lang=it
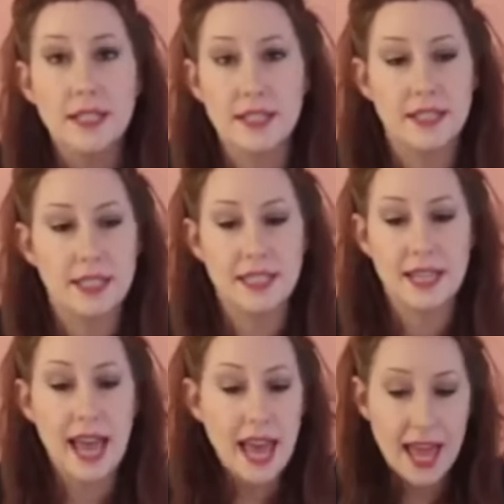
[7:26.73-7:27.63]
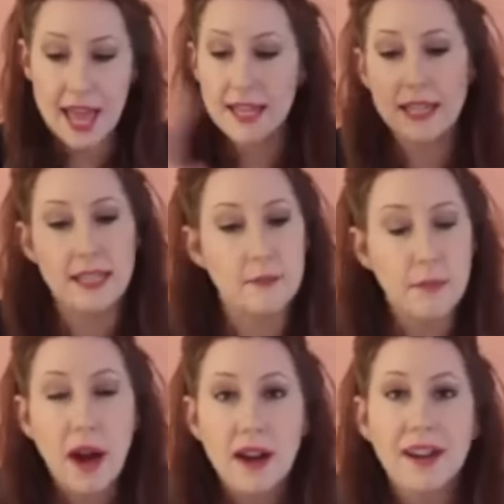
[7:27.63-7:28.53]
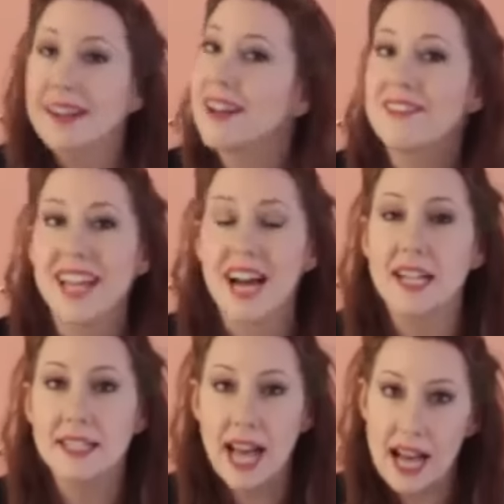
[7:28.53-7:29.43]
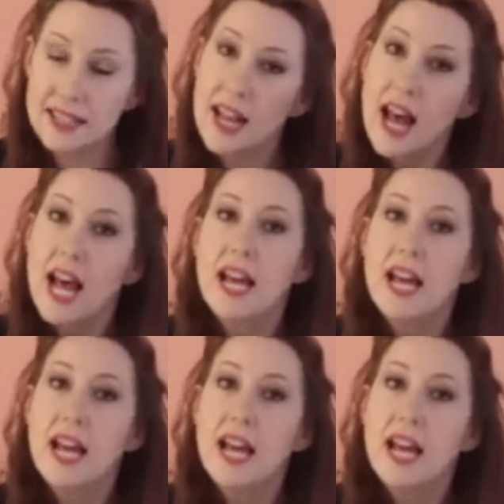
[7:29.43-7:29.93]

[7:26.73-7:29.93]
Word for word: qualsiasi componente in qualsiasi parte dell'ISS,